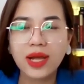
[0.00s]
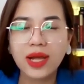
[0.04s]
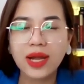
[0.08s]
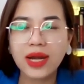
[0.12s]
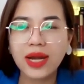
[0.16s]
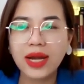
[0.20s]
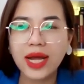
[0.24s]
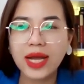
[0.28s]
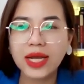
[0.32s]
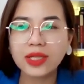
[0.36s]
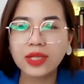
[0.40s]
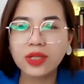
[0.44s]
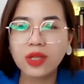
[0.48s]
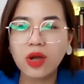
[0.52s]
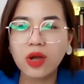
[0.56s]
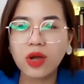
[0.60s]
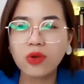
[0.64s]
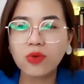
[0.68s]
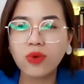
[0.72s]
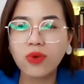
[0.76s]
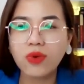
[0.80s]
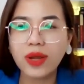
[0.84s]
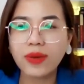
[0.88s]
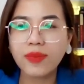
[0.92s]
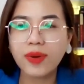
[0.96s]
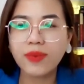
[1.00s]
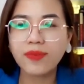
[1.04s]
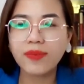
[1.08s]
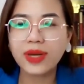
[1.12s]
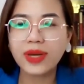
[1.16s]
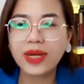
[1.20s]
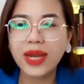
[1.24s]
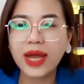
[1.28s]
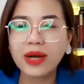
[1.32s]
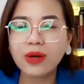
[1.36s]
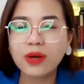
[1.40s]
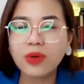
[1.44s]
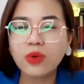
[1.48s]
à, là cái thói quen mà
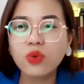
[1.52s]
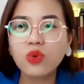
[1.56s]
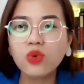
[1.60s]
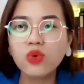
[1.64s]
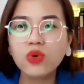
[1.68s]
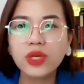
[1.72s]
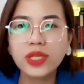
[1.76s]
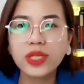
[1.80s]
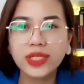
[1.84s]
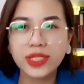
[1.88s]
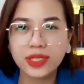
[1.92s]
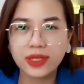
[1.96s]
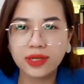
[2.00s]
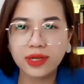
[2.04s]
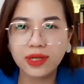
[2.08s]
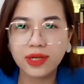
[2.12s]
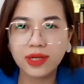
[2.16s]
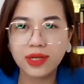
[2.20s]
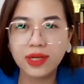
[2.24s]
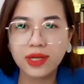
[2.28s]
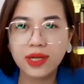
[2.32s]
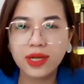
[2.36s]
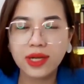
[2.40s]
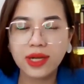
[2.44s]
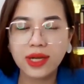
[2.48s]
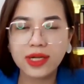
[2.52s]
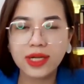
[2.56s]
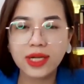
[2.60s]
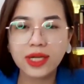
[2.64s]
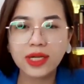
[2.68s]
mình đang nuôi dưỡng à,